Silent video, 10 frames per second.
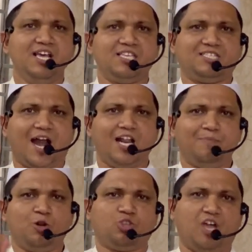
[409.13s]
ইসরায়েলের
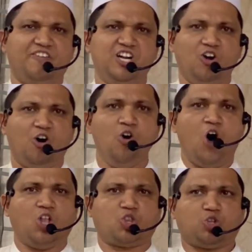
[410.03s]
বিরুদ্ধে ভিডিও
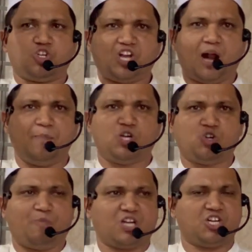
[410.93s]
অন্তত সারা
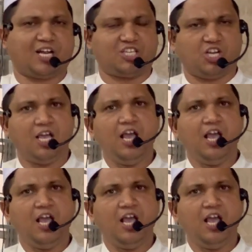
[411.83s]
বিশ্ববাসীর কাছে